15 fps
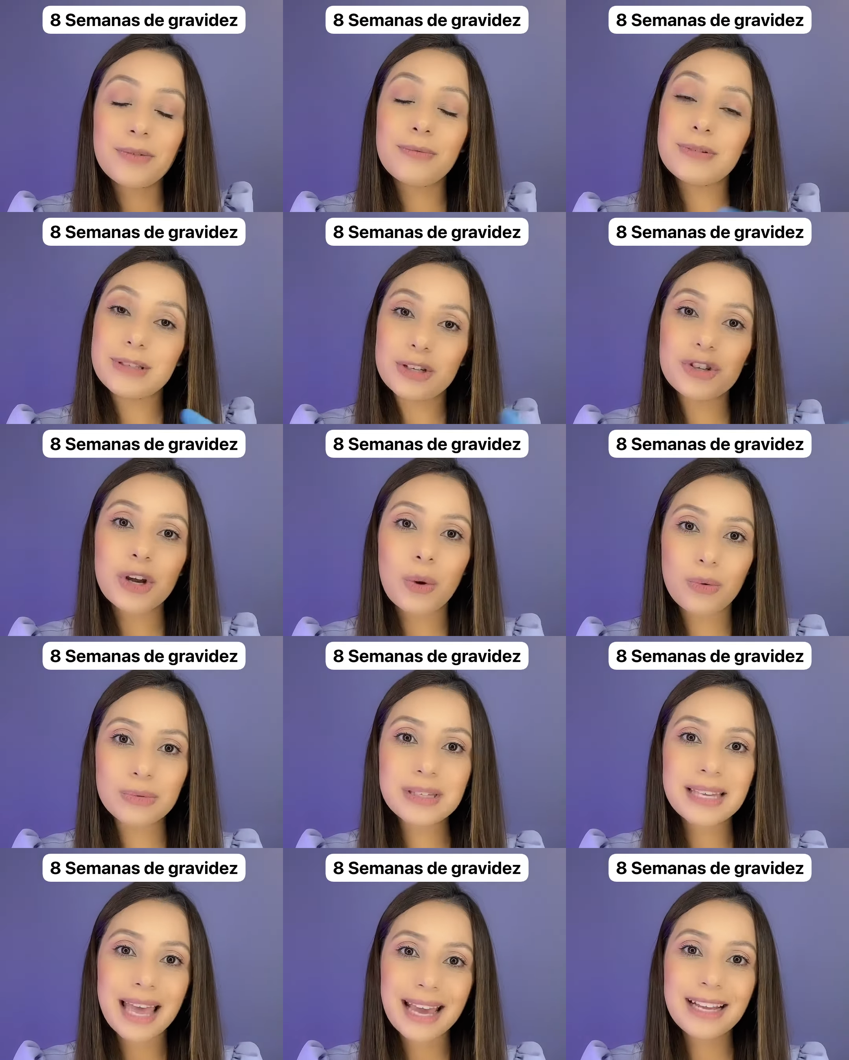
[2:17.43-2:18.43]
você já
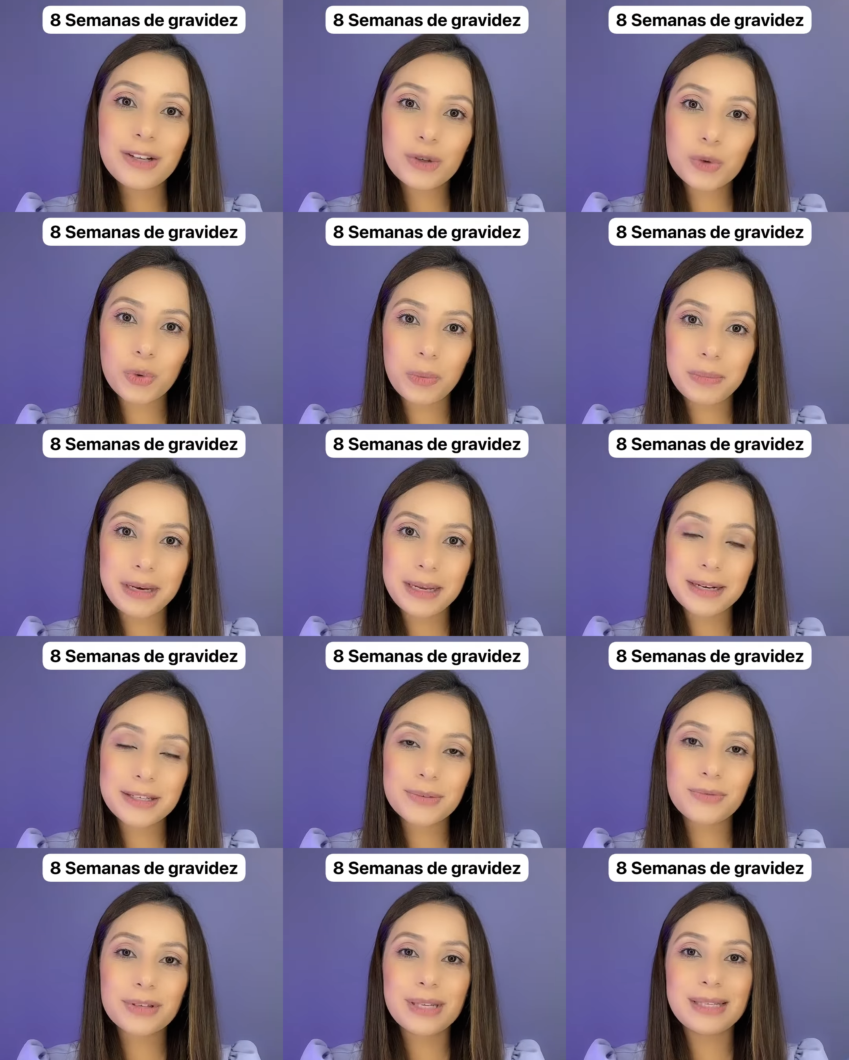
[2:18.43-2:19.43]
consegue descobrir
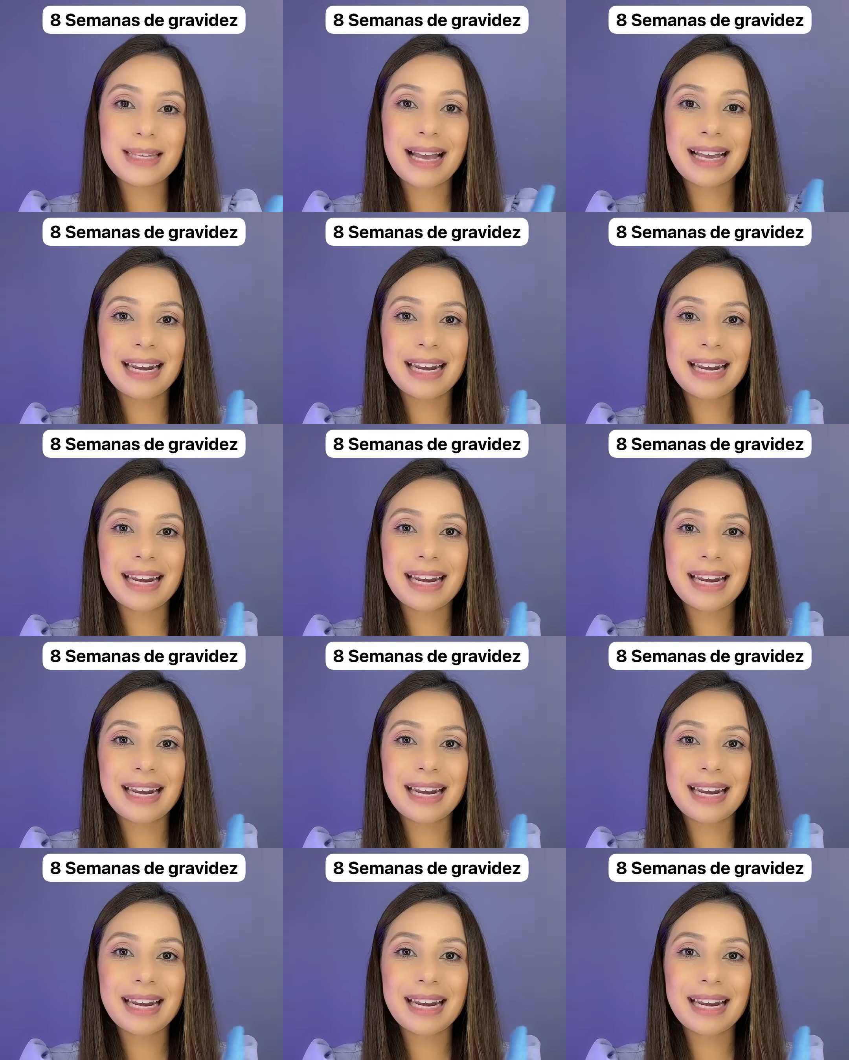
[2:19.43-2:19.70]
se você está